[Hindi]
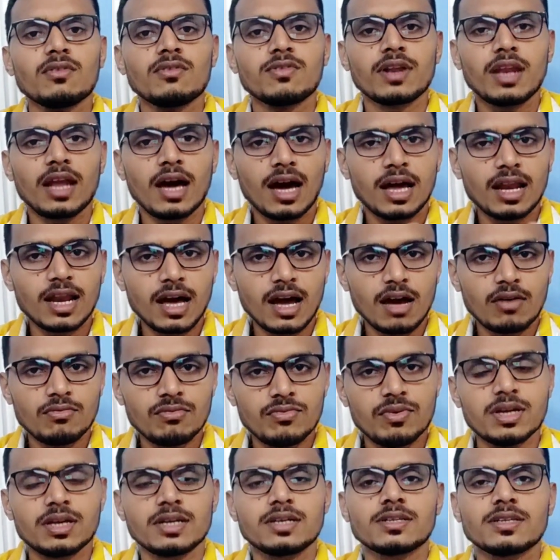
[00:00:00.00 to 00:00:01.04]
फिलहाल आप
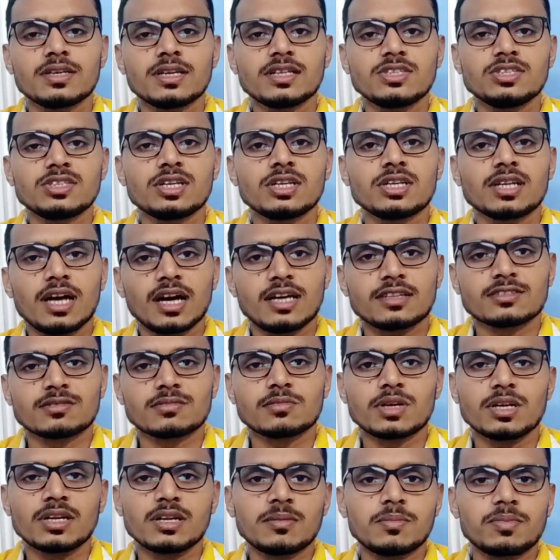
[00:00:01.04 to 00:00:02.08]
वेट कीजिए
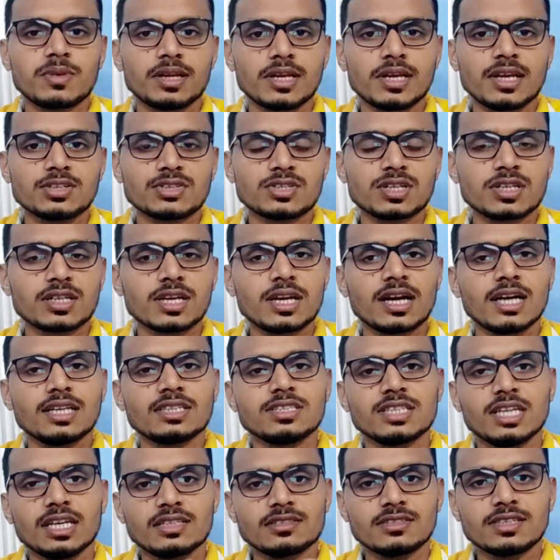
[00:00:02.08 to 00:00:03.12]
टास्कमेट एप्लीकेशन का
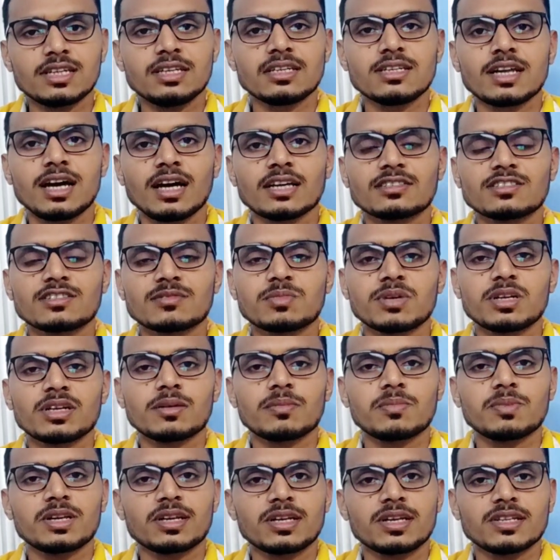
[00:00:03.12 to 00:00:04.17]
जैसे ही टास्कमेट
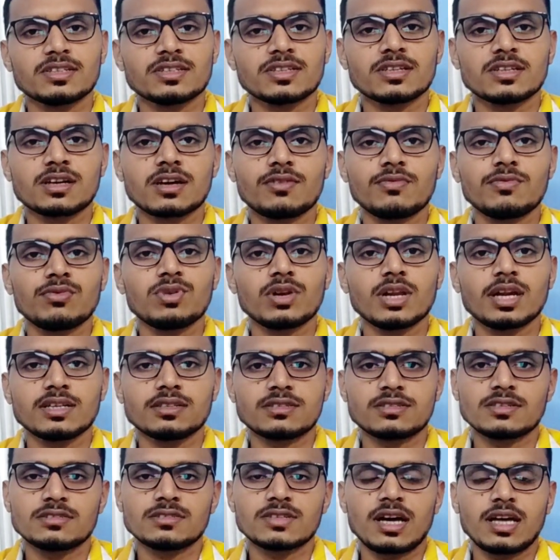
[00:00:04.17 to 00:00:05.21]
एप्लीकेशन का फुल
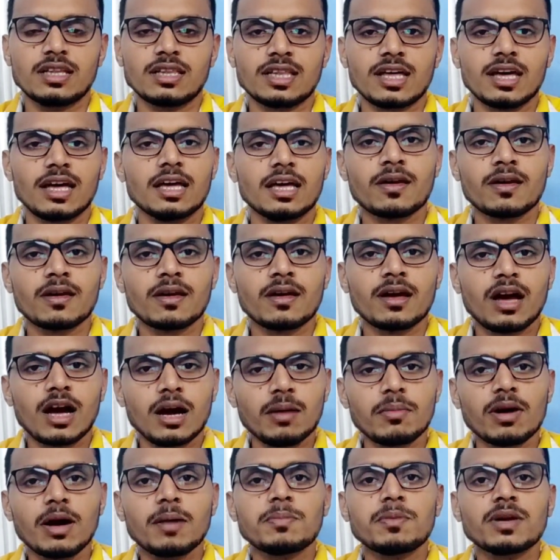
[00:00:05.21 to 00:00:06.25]
एक्सेस आता है
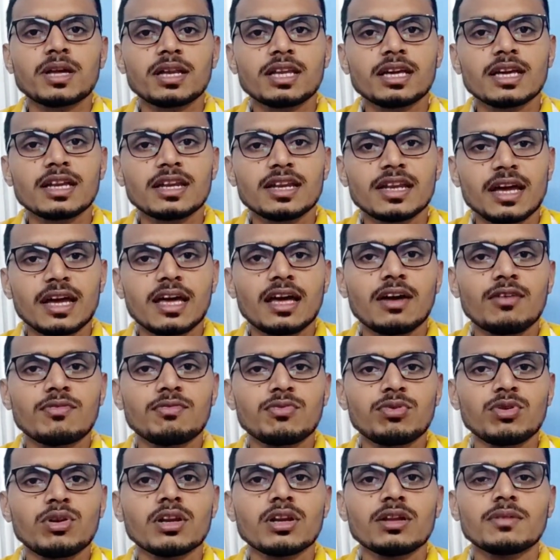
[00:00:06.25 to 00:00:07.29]
हम आपके लिए नया
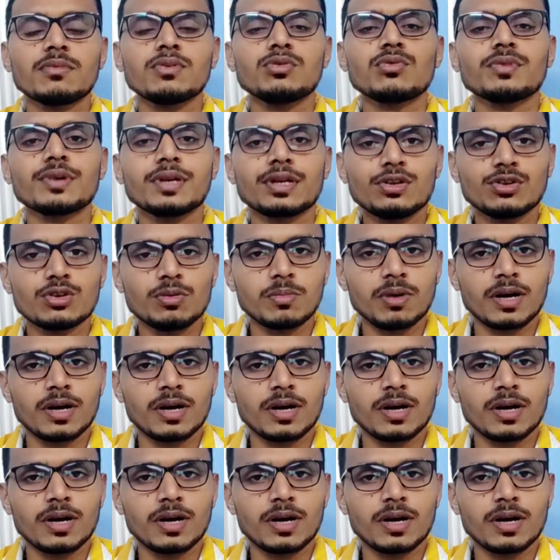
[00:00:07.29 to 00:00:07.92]
फुल रिव्यू वीडियो